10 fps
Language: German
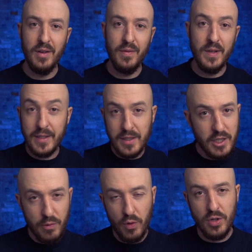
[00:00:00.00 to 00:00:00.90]
Wenn das
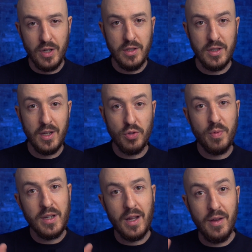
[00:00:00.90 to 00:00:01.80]
nichts für euch ist, dann
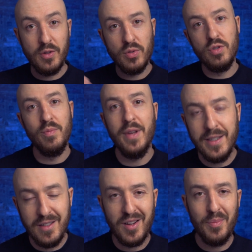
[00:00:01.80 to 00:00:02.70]
springt einfach nur zum
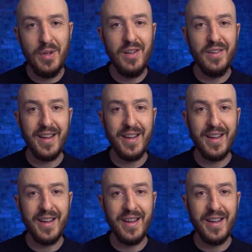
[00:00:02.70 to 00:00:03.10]
nächsten Kapitel,